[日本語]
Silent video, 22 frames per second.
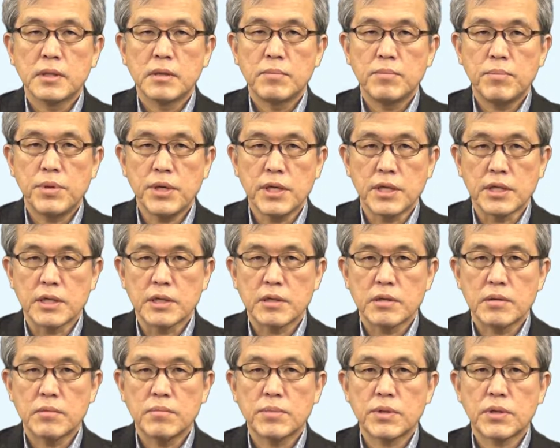B
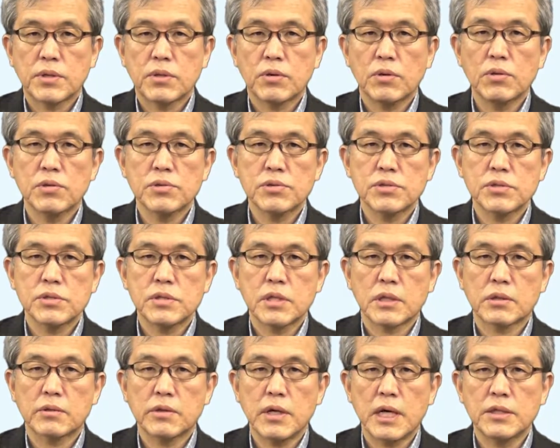because the
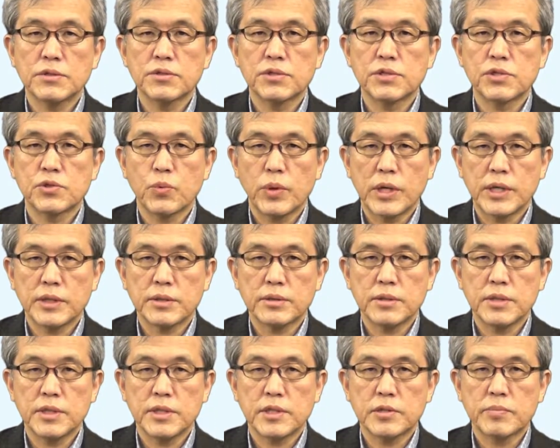ground is wet
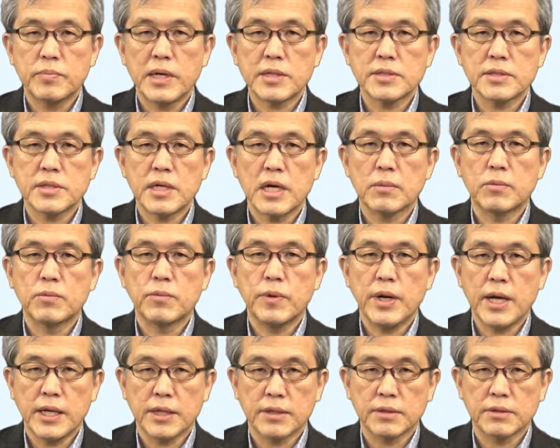it must have
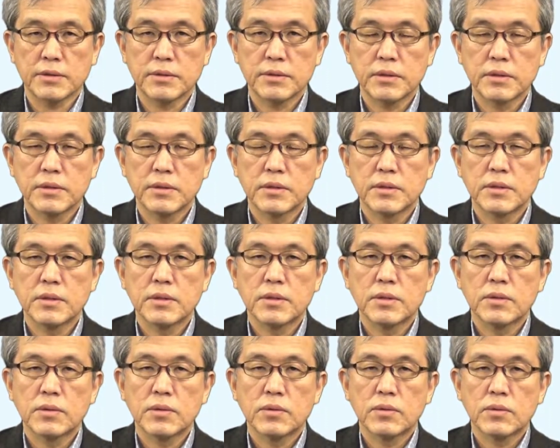rained
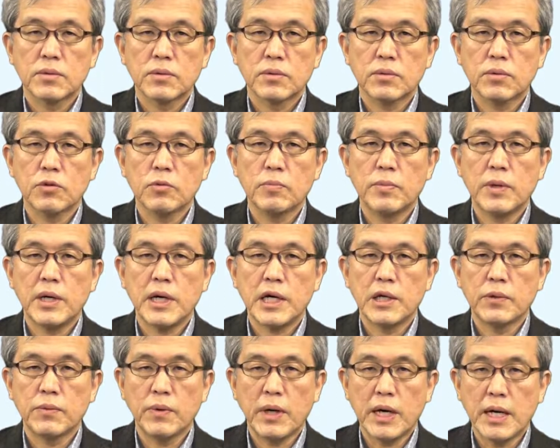この場
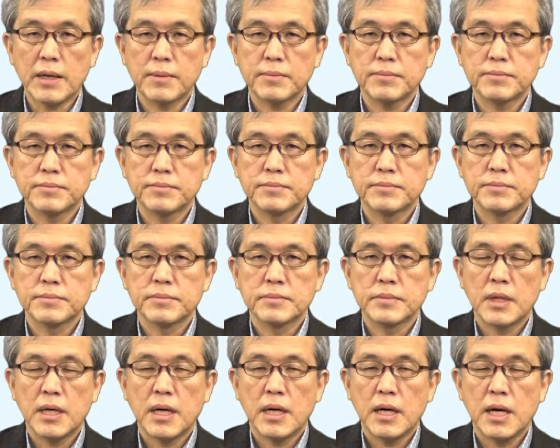合は
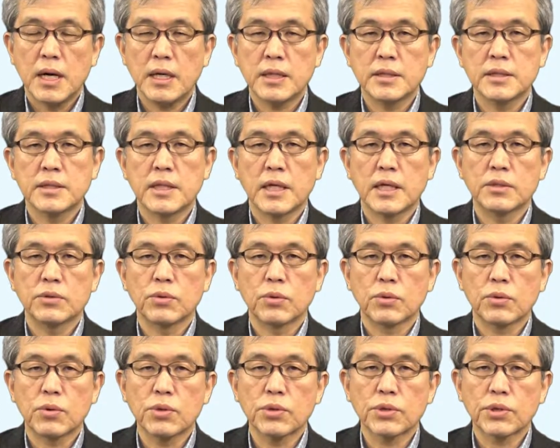判断の
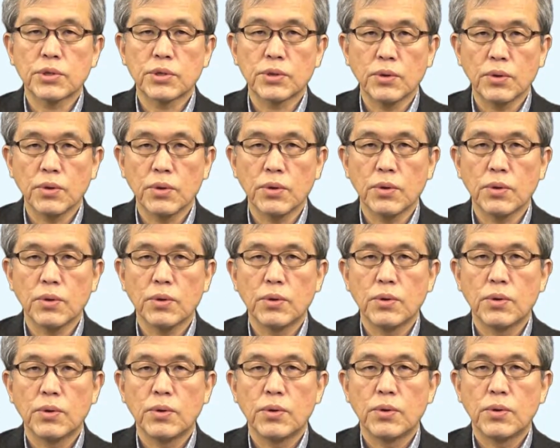根拠を
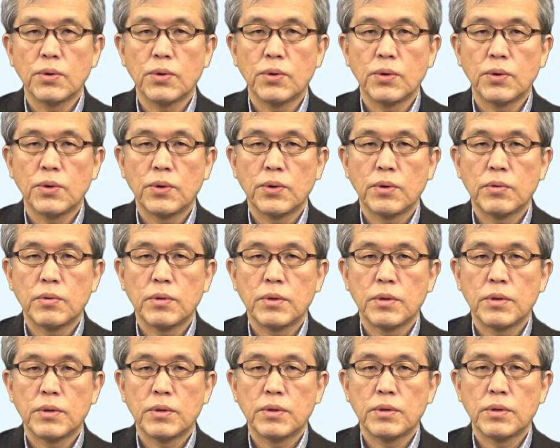
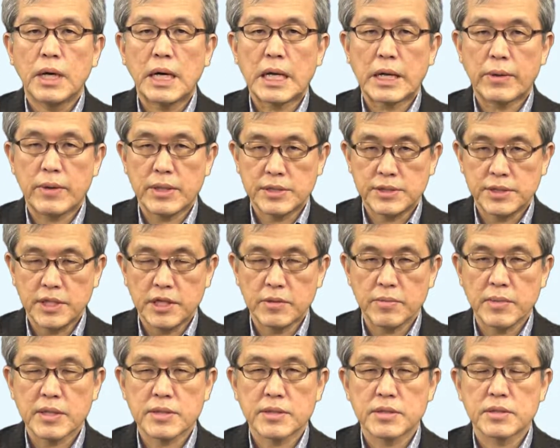表してい
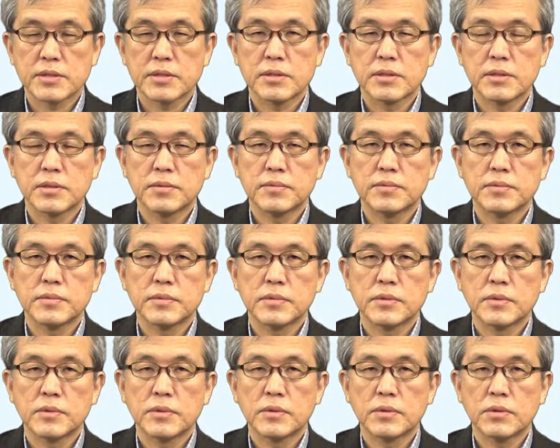ます。
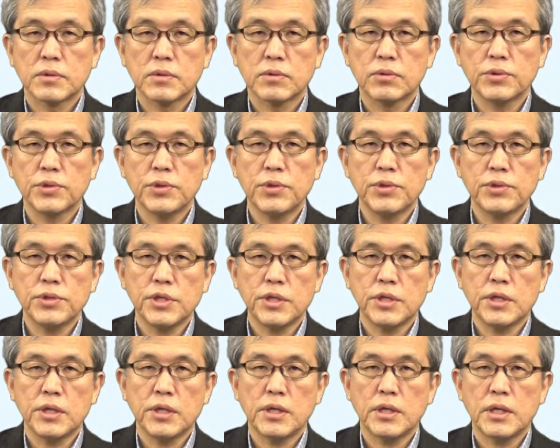このよう
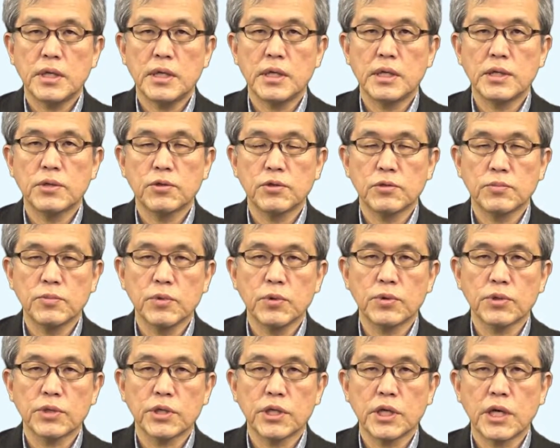に英語に
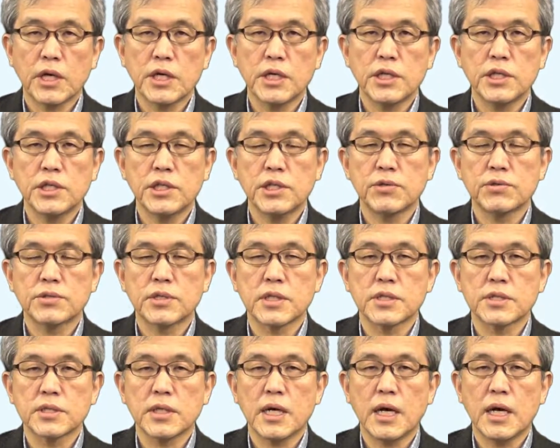も原因流
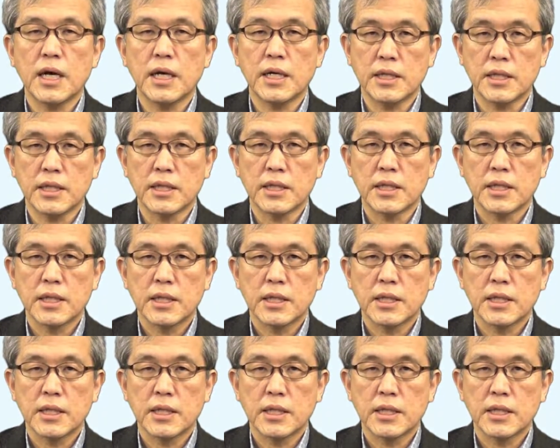説があり